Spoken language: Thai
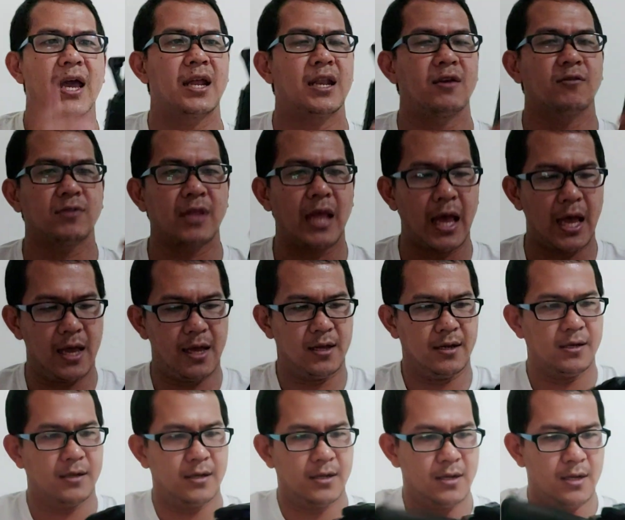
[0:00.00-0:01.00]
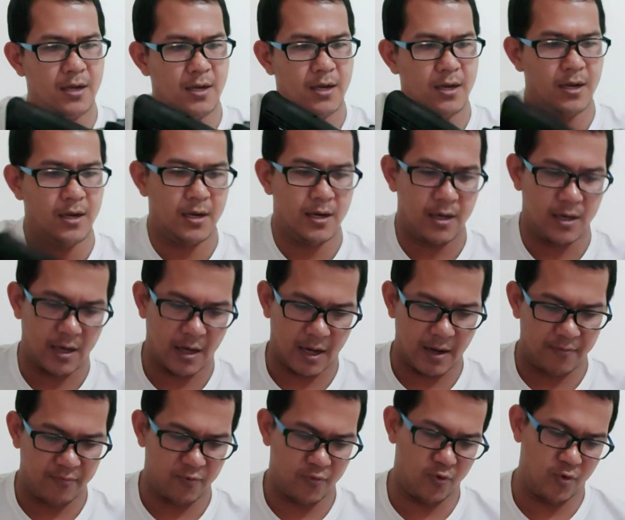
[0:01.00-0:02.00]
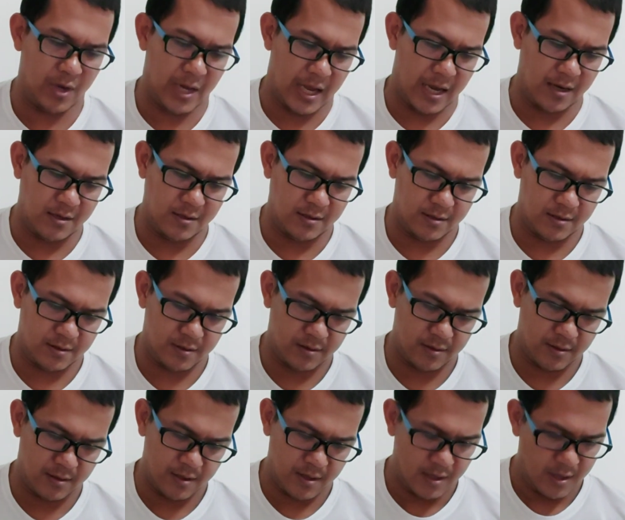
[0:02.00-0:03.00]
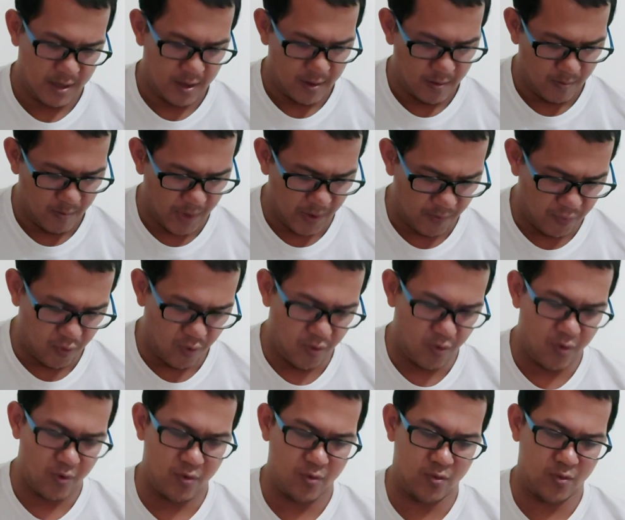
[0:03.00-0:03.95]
น้าเดลต้านะครับศูนย์หลังแม็กพู